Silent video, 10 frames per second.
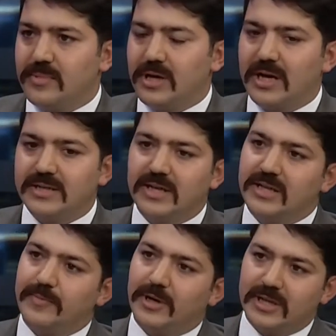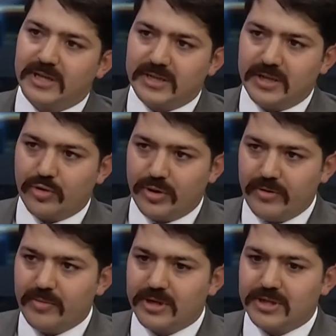Gaziantep Adliyesi'nde
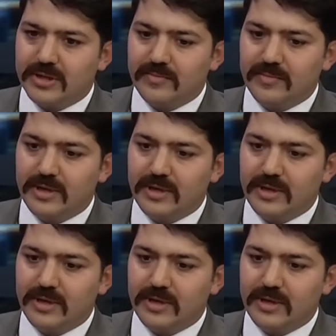göreve başladım.